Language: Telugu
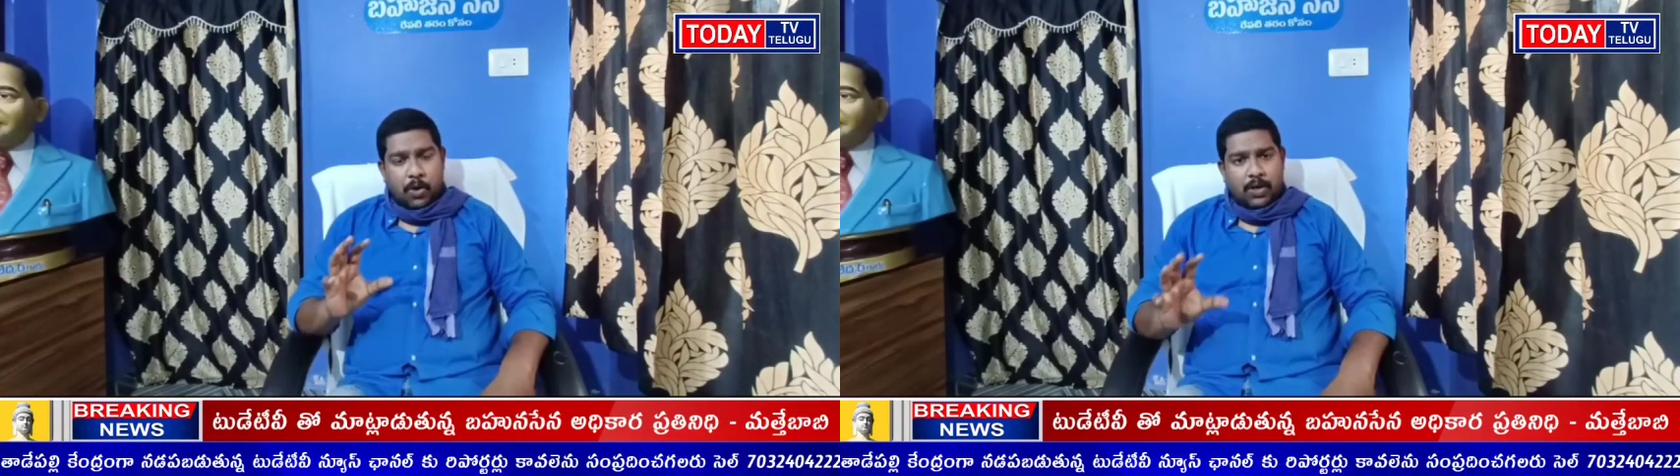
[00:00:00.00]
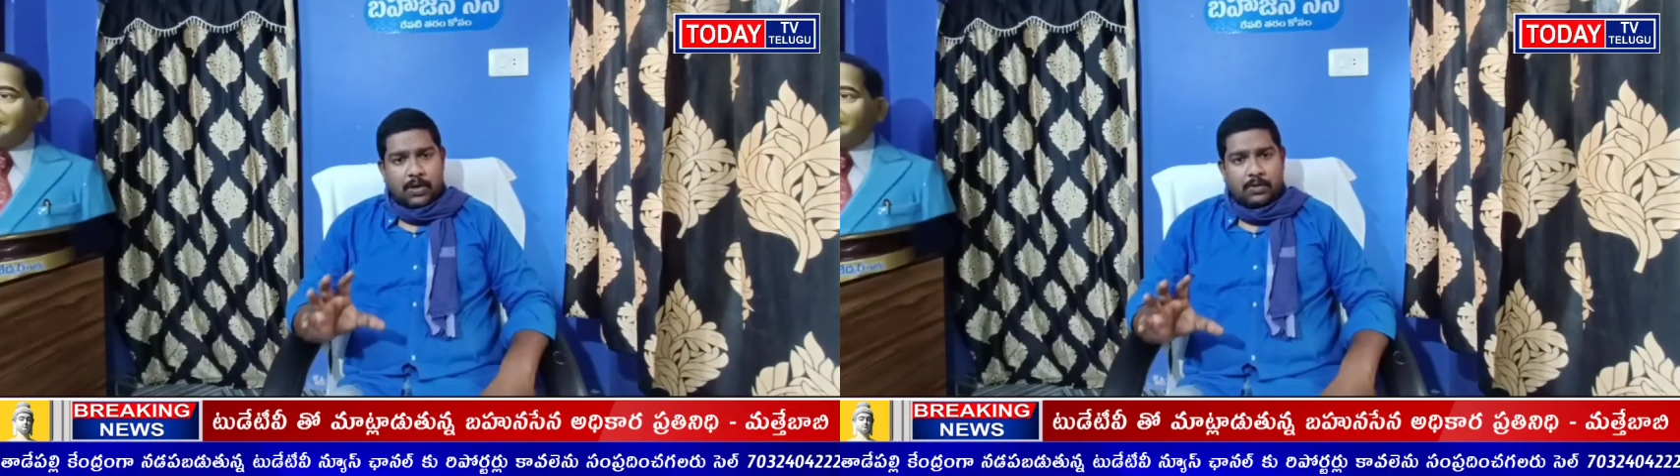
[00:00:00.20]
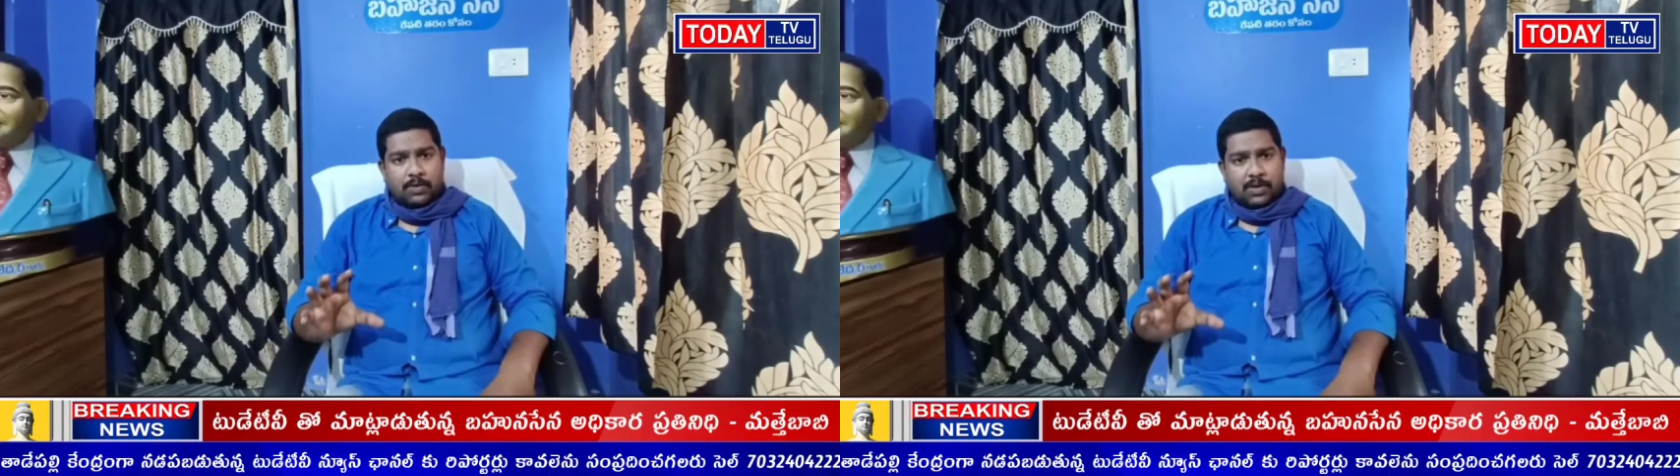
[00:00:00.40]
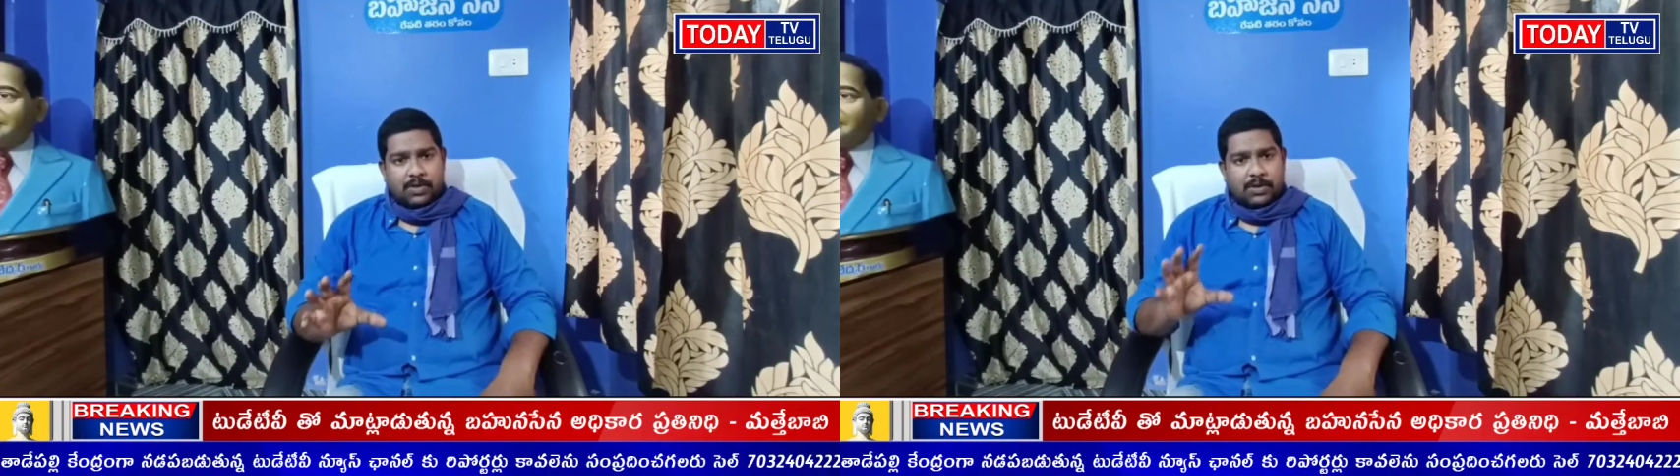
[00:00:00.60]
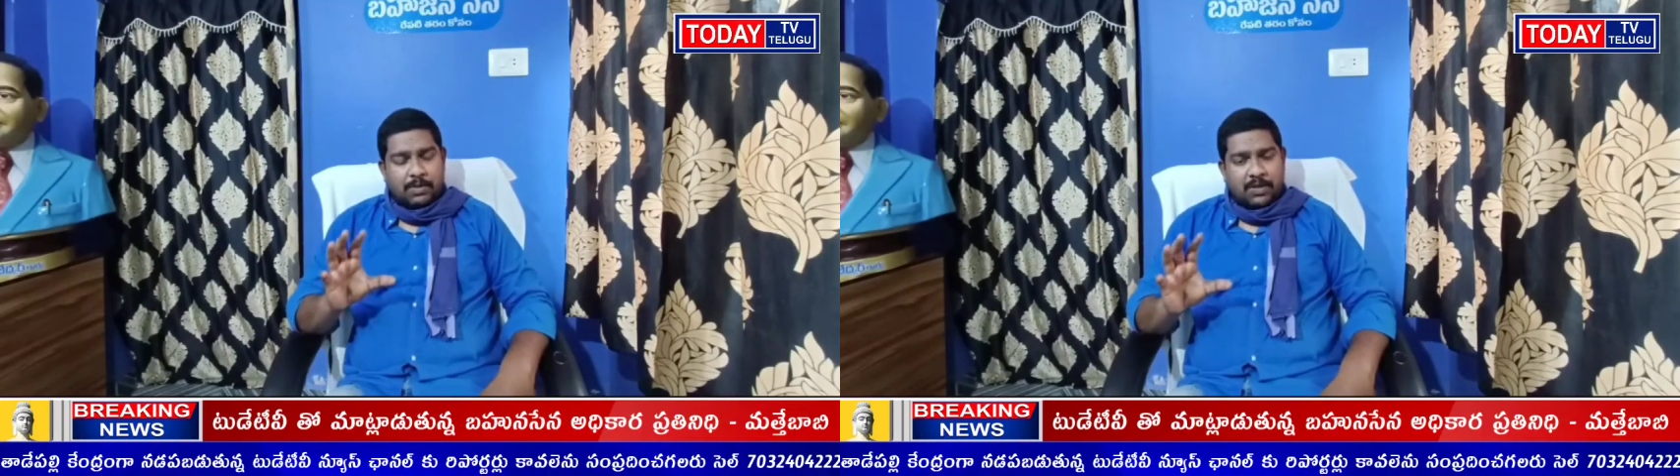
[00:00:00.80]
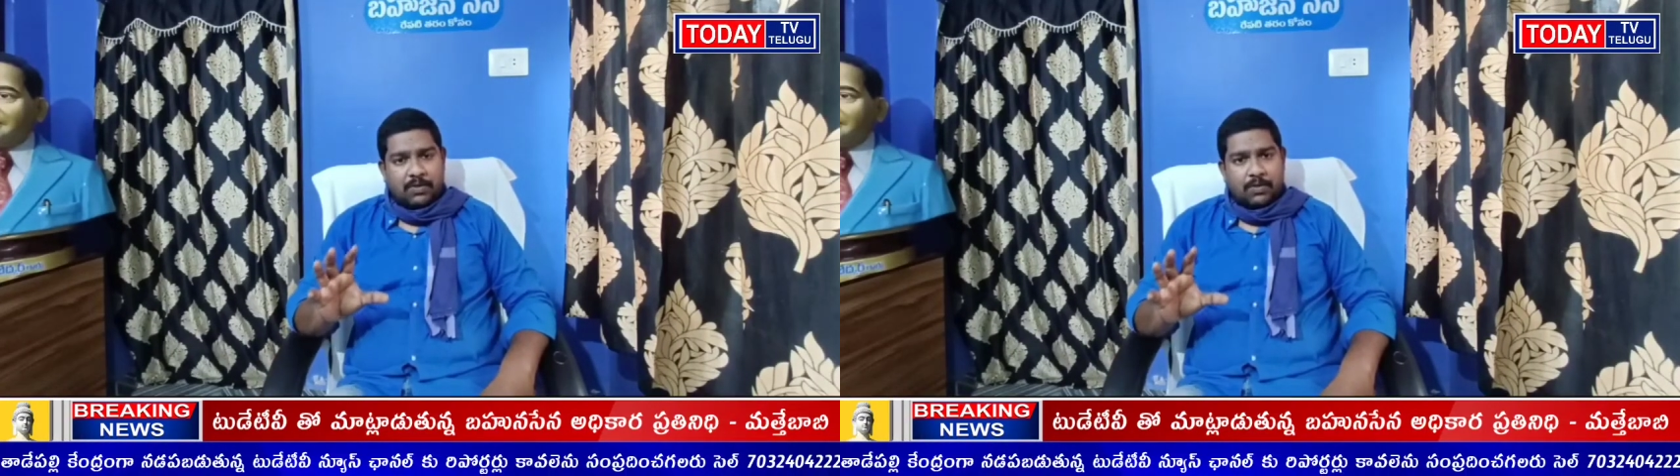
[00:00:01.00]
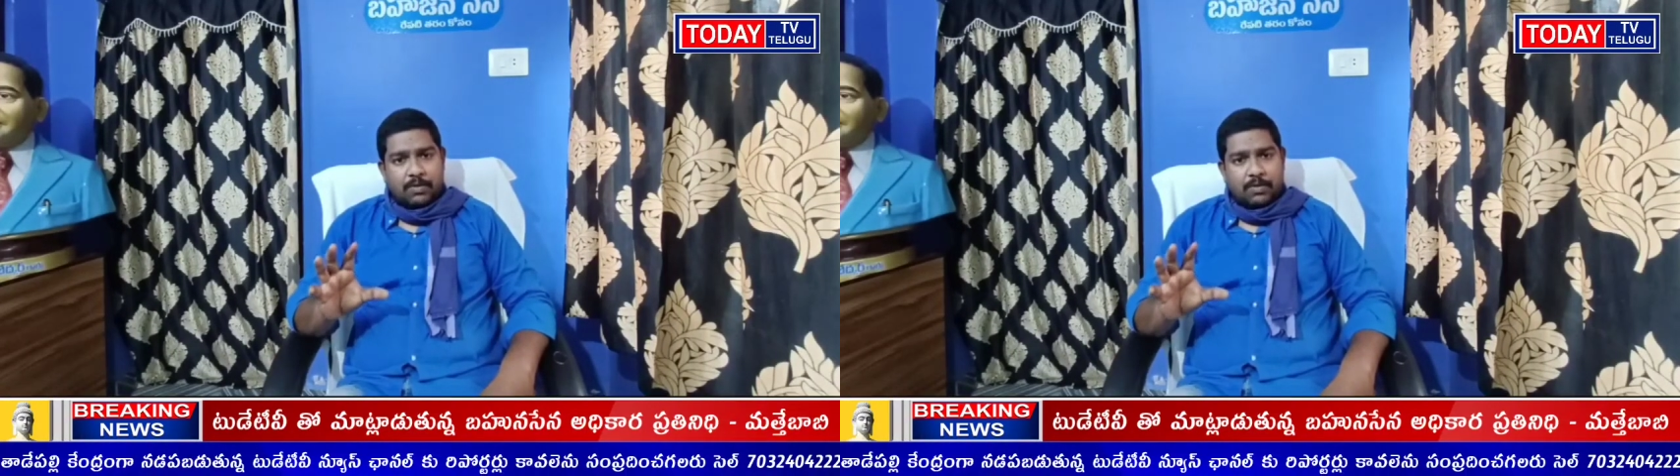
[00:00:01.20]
పోరాటం ద్వారా మనం